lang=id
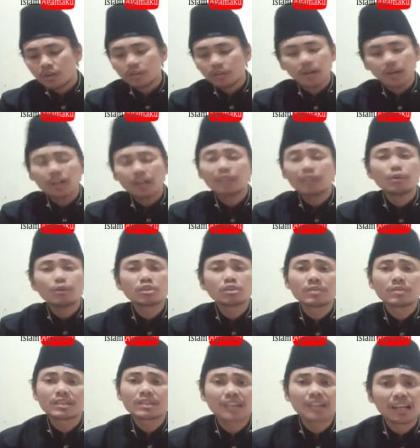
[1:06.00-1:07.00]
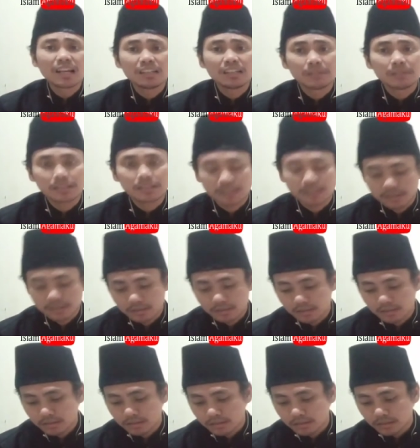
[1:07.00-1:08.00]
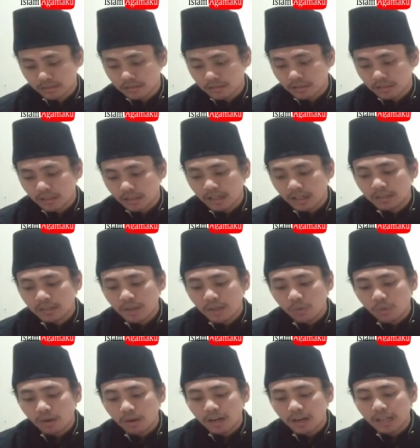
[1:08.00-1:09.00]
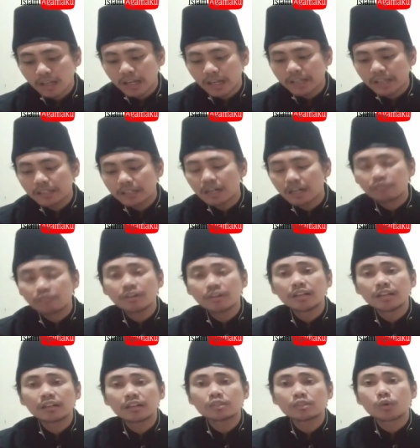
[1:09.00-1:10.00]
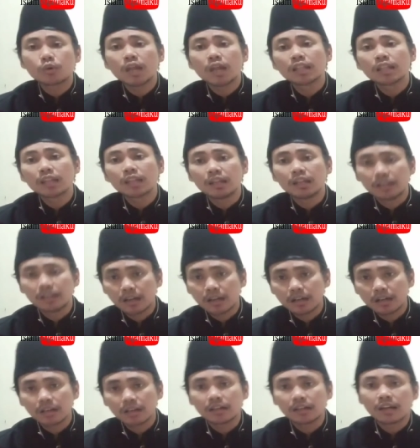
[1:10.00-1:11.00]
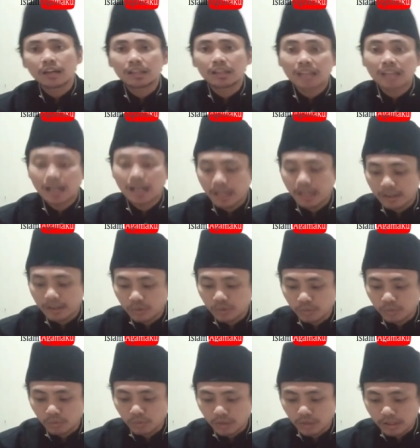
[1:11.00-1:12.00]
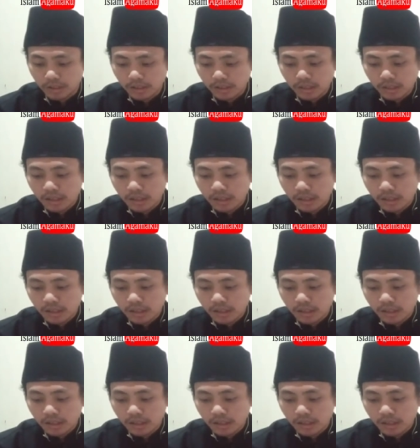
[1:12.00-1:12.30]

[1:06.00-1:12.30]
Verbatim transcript: nggak ada bau sama sekali mas hanya warna kain kafan yang kecoklatan ya karena kena tanah itu mungkin.